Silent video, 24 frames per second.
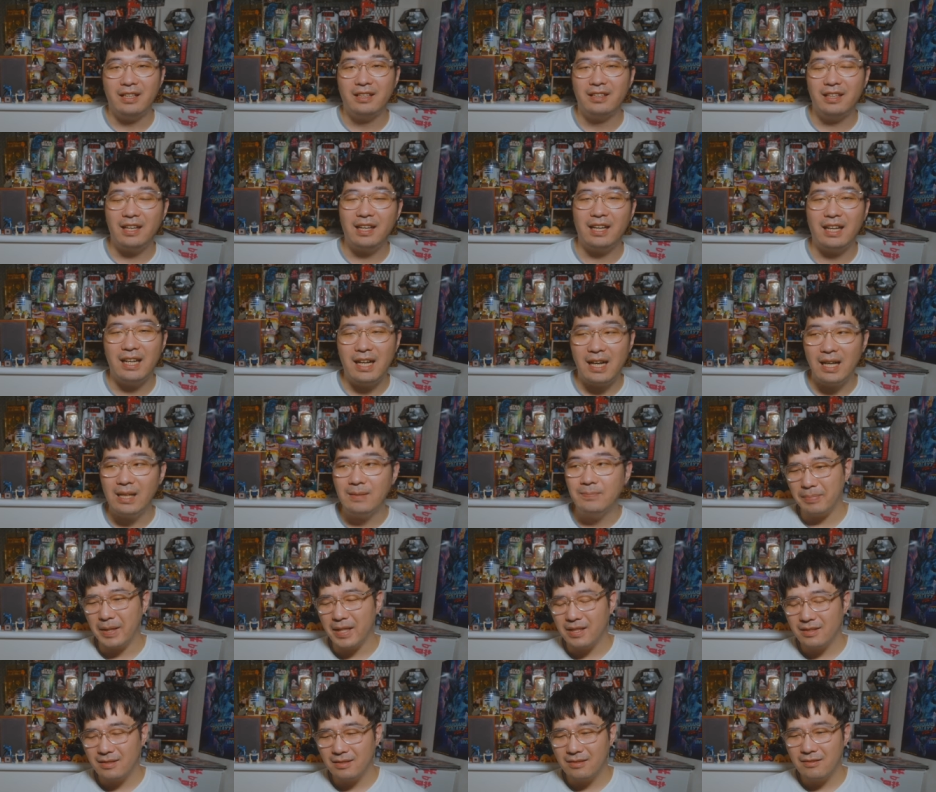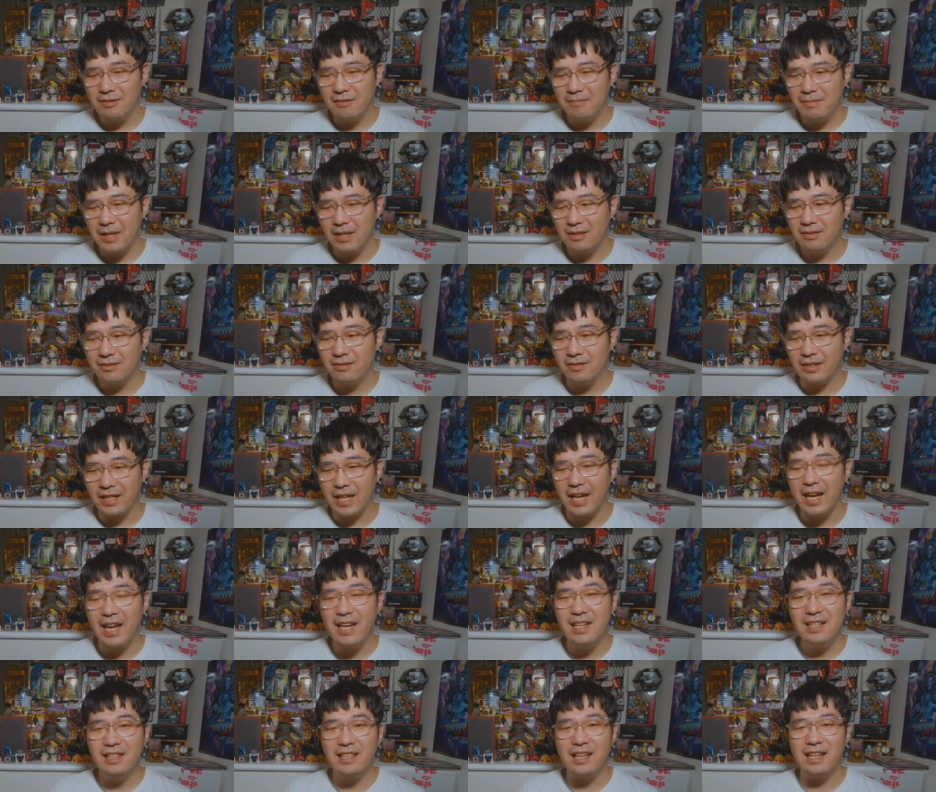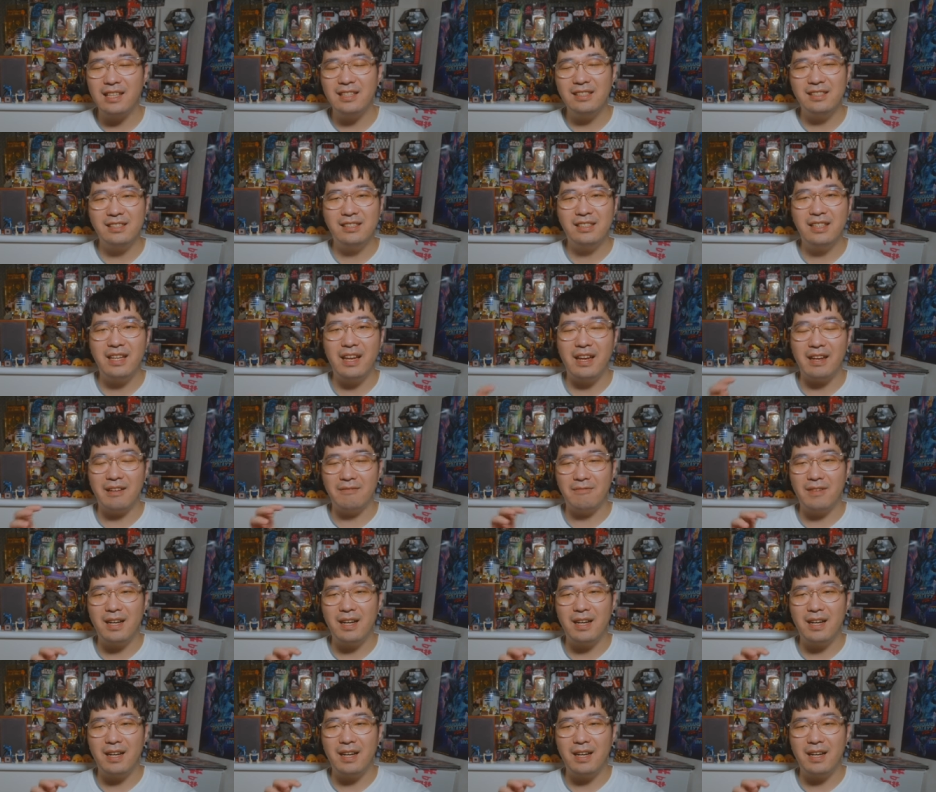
だから、別のマウントに変換して、